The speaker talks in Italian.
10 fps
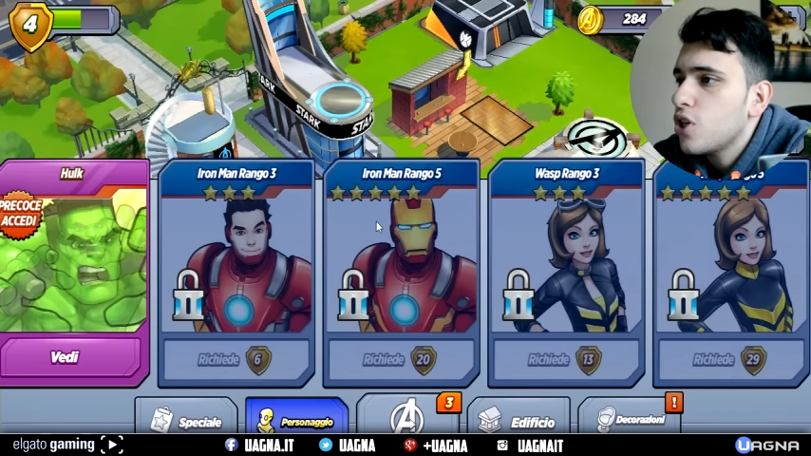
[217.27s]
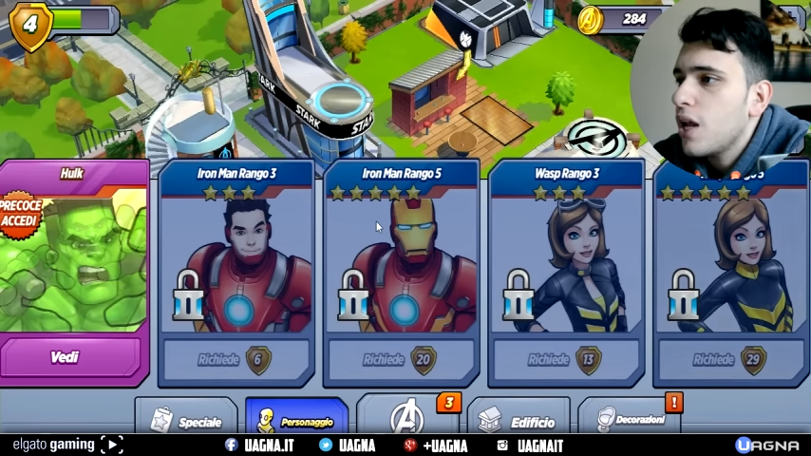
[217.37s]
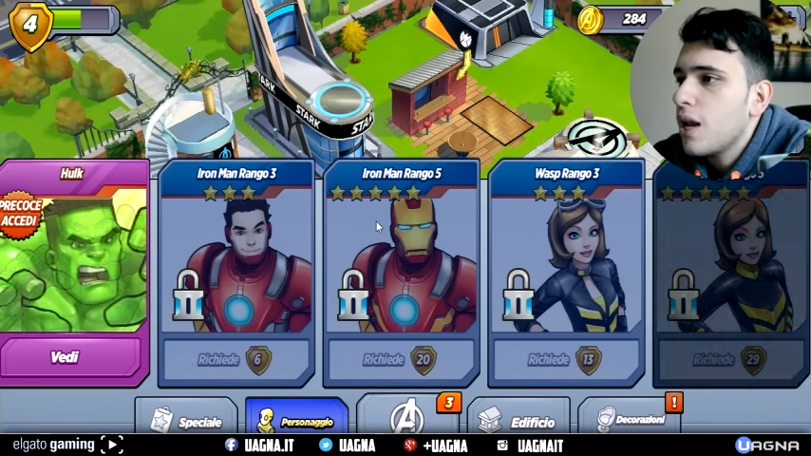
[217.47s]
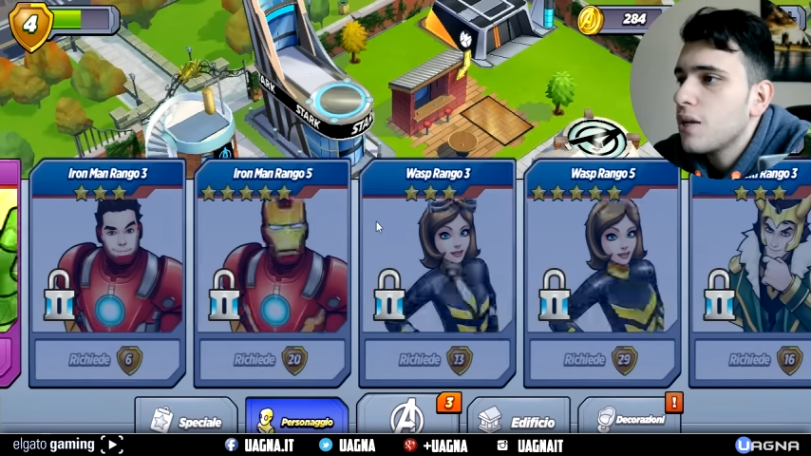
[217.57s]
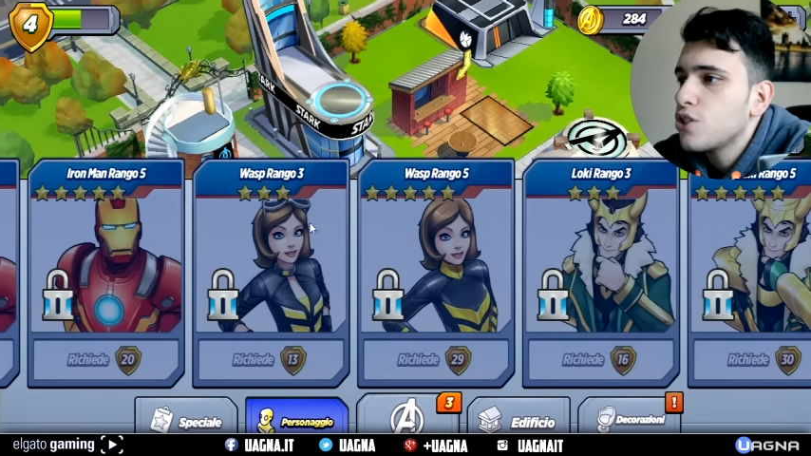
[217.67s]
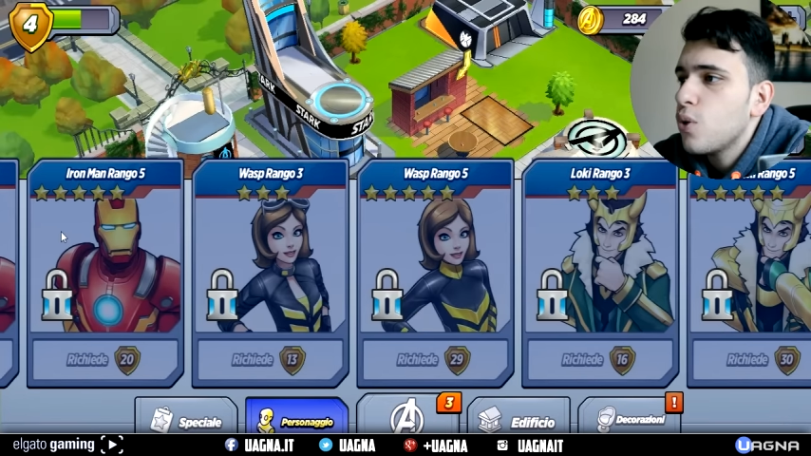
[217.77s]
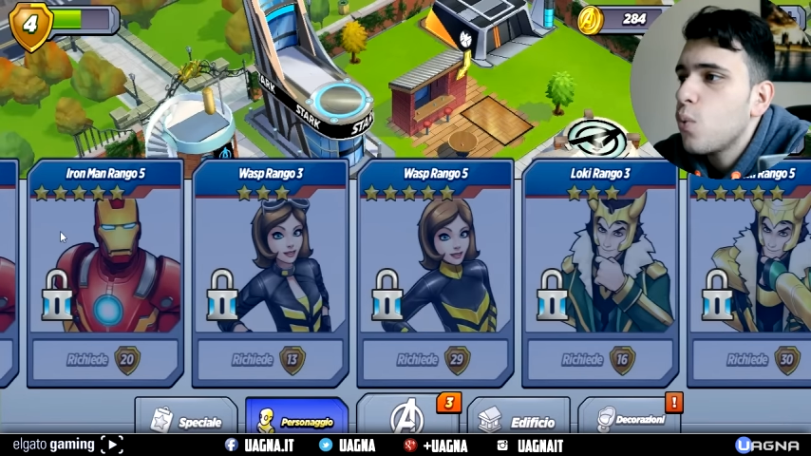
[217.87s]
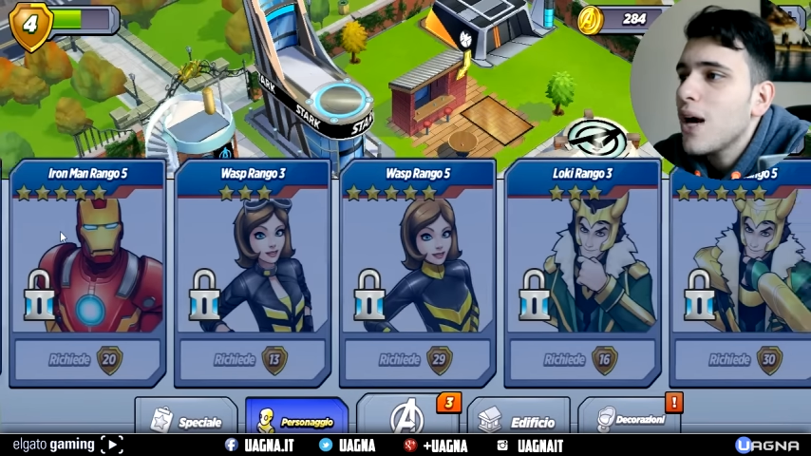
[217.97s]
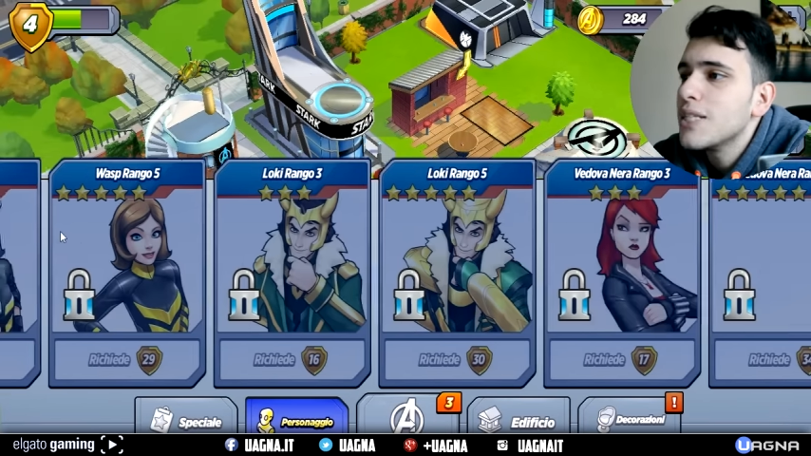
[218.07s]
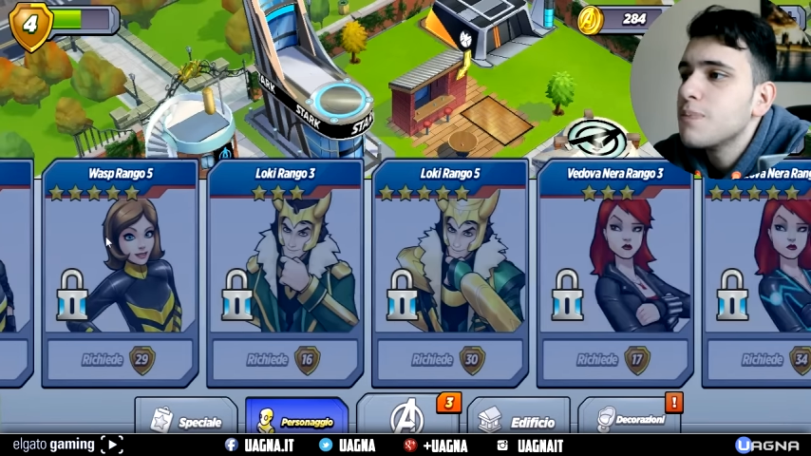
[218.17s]
c'è
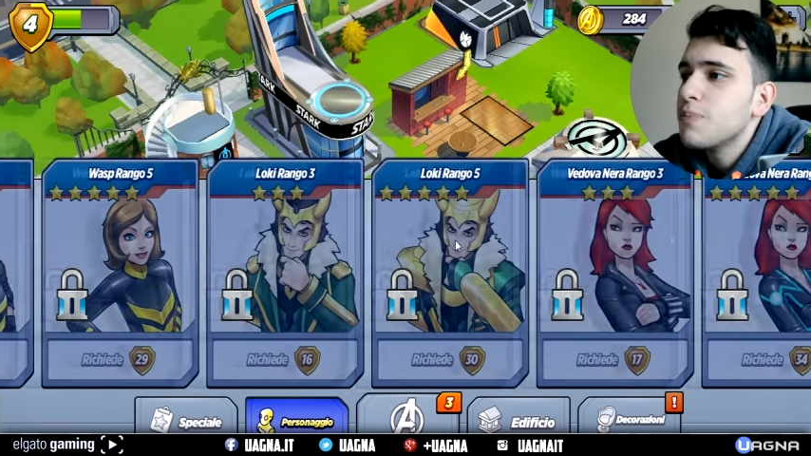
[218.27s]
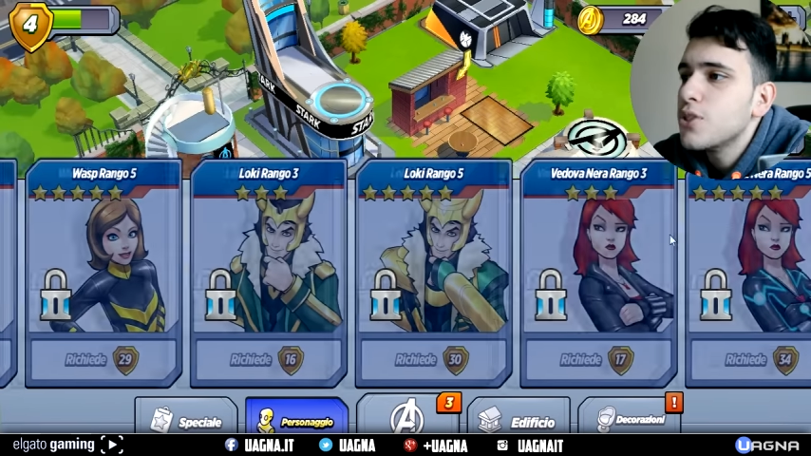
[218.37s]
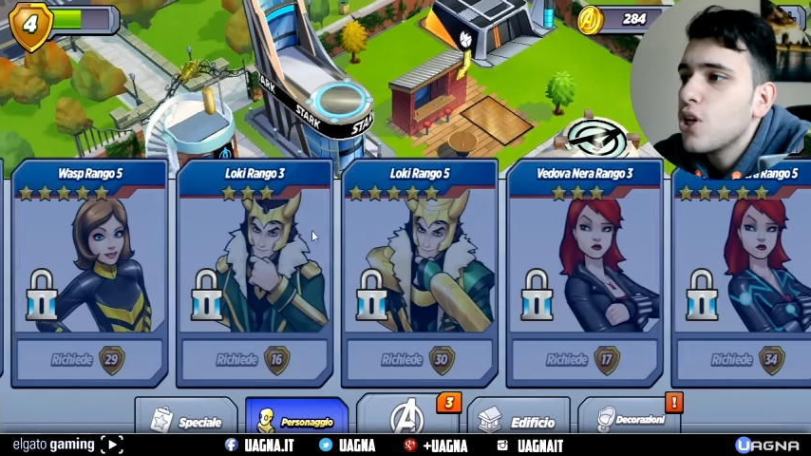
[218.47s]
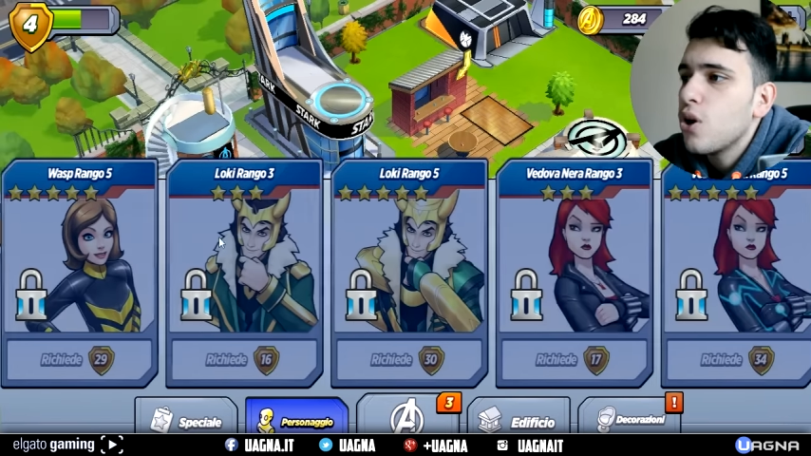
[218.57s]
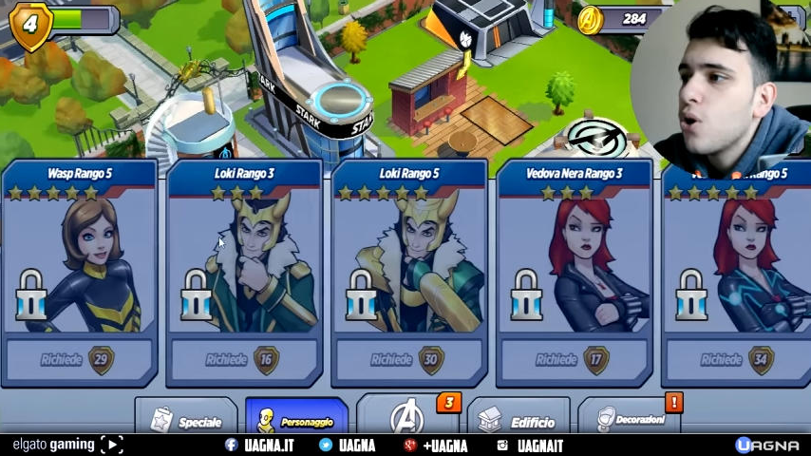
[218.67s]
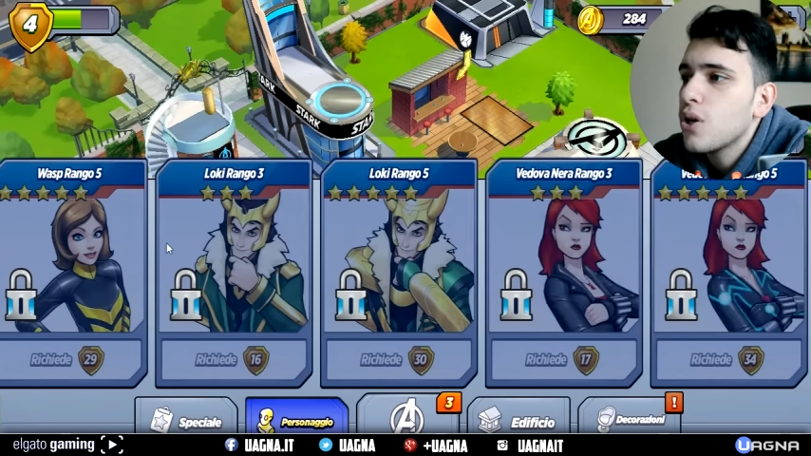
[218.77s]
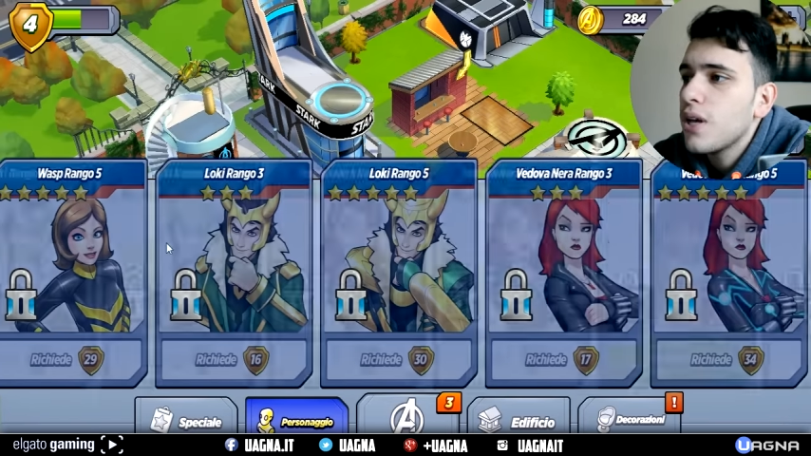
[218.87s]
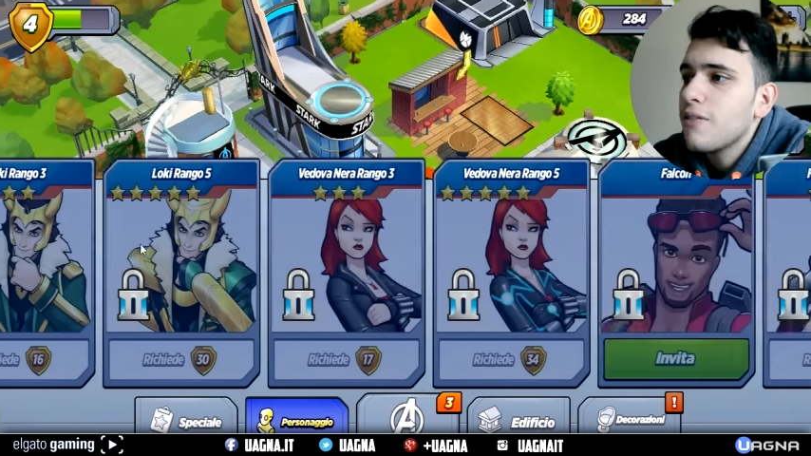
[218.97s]
Wasp, c'è Loki,